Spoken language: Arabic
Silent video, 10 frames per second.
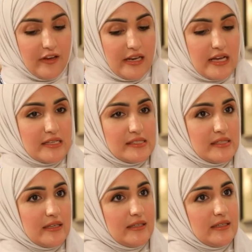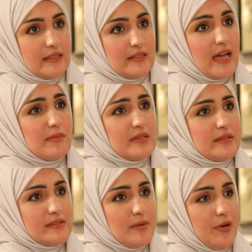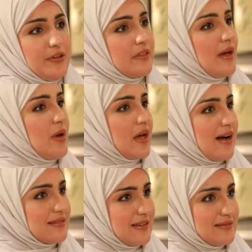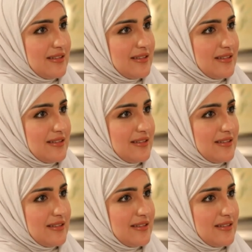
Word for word: في ناس آه، دائما تتبع النظام الخاطئ